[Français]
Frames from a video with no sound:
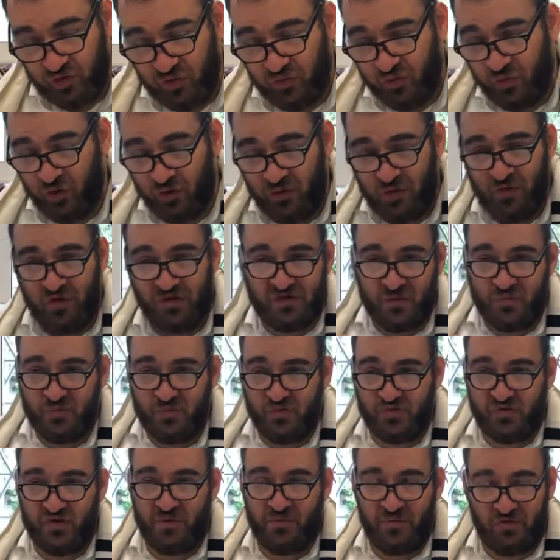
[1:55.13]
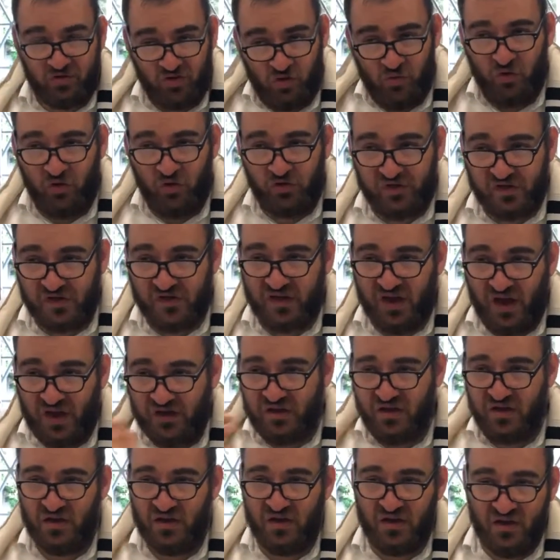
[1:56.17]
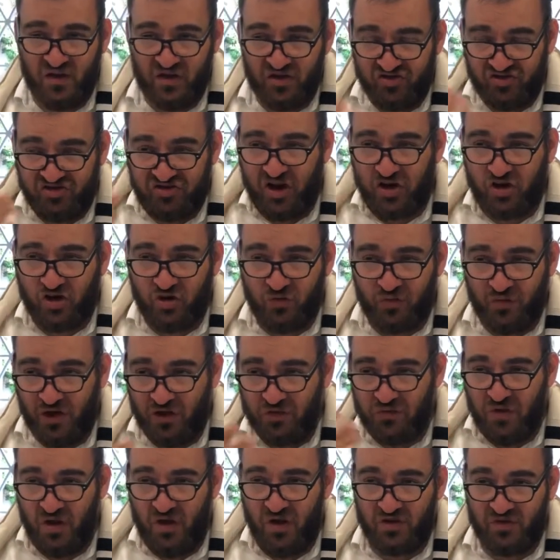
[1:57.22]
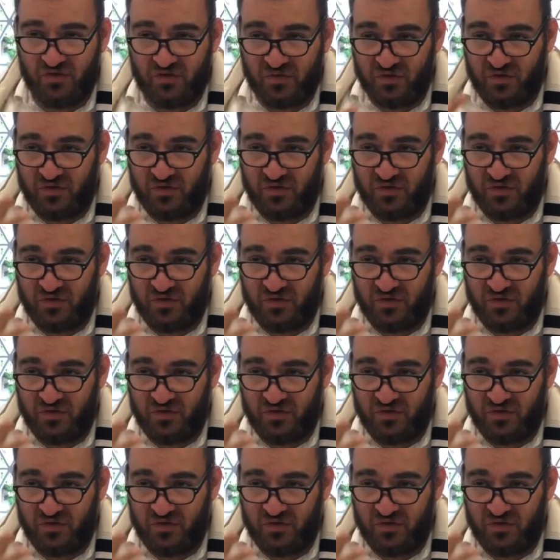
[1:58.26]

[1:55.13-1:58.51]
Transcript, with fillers: Premièrement, c'est pour ça, parce qu'au mont Sinaï, chaque commandement,